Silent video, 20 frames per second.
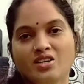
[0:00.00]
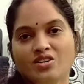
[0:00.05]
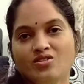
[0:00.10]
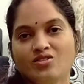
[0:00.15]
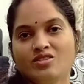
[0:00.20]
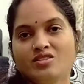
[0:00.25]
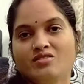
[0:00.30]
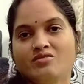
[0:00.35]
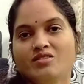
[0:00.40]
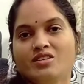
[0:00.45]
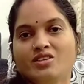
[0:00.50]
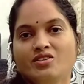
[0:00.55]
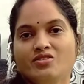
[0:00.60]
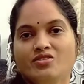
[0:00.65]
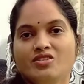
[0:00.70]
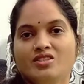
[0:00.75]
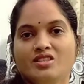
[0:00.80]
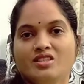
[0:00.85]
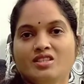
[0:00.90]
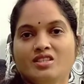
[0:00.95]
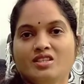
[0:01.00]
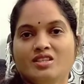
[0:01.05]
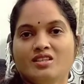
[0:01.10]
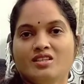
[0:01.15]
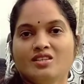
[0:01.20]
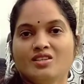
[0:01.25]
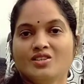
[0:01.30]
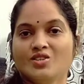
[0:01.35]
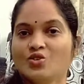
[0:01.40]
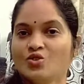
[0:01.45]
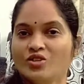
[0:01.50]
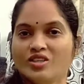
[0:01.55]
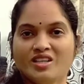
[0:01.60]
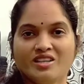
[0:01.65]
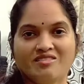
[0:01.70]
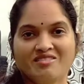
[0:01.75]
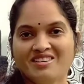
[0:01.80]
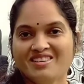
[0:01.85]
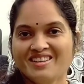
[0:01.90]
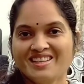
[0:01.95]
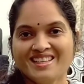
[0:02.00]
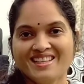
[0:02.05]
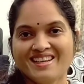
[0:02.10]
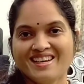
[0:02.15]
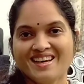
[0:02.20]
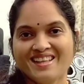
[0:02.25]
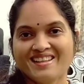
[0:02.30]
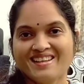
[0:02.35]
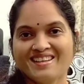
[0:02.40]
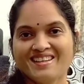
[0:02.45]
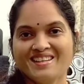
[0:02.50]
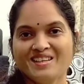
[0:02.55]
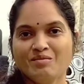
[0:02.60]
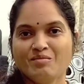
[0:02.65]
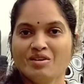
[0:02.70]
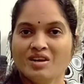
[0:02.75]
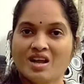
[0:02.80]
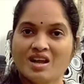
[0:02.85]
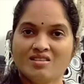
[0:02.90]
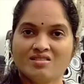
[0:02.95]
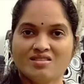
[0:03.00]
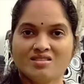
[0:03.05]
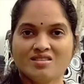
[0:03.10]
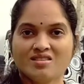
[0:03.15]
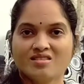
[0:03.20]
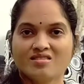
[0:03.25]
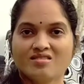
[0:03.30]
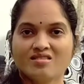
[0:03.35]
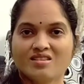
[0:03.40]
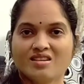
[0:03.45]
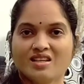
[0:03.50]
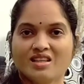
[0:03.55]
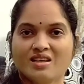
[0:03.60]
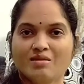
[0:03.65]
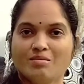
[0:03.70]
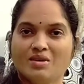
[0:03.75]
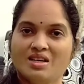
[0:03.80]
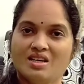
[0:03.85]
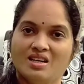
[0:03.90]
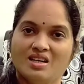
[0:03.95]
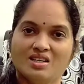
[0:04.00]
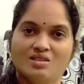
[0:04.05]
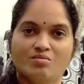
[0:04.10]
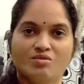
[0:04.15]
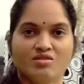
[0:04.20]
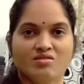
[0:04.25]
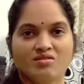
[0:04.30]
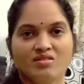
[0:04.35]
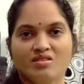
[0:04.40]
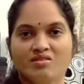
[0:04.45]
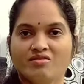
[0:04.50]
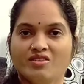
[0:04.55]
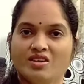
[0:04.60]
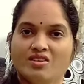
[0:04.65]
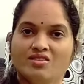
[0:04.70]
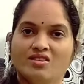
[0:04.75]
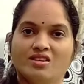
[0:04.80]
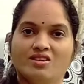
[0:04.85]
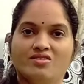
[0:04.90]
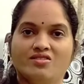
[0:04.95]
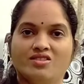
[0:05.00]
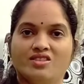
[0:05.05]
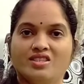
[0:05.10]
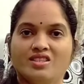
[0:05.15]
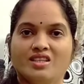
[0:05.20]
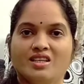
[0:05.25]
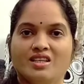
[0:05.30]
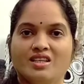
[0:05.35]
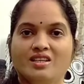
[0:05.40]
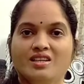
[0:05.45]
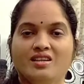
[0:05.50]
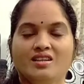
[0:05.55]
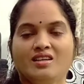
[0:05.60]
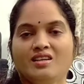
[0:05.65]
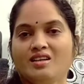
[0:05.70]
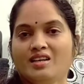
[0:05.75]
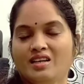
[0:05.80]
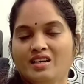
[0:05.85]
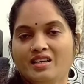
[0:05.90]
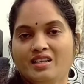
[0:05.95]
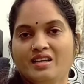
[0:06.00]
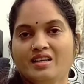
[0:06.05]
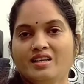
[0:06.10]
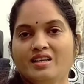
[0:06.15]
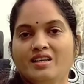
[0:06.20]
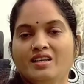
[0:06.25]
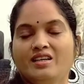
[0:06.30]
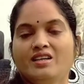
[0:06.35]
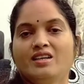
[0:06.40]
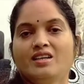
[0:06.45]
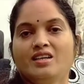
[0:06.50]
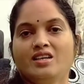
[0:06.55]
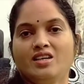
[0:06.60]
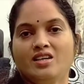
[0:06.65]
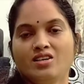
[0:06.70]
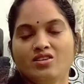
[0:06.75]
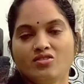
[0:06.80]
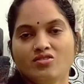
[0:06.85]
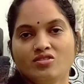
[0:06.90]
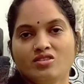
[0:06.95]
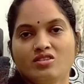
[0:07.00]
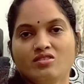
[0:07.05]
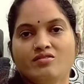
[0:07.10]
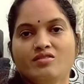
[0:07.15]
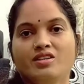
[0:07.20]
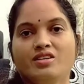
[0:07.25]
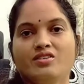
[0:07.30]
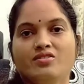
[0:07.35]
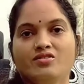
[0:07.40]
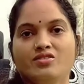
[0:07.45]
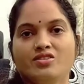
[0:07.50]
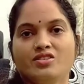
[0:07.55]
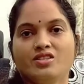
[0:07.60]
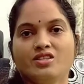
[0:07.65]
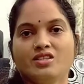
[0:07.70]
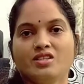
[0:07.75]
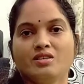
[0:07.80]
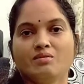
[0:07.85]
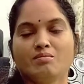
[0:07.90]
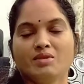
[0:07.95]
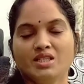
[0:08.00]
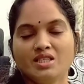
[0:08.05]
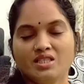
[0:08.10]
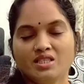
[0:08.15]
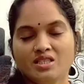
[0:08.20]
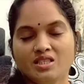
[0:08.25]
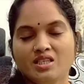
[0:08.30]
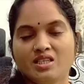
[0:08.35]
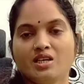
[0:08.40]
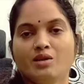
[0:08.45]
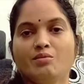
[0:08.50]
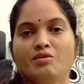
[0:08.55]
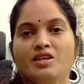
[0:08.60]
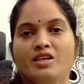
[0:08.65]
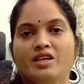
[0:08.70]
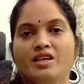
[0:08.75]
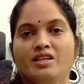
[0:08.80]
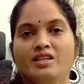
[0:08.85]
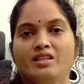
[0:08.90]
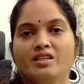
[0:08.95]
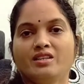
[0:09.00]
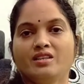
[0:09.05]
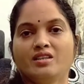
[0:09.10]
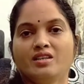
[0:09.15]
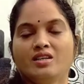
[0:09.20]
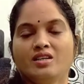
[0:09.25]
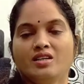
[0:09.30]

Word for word: ఈరోజు వీడియో వచ్చేసి కుకింగ్ వీడియో అయితే కాదండి మీరు ఆలోచన చేస్తుంటారు కదా మళ్ళీ లక్ష్మి కుకింగ్ వీడియోతోనే వచ్చిందని లేదండి ఈరోజు వీడియో వచ్చేసి మంచి రెమెడీ అండి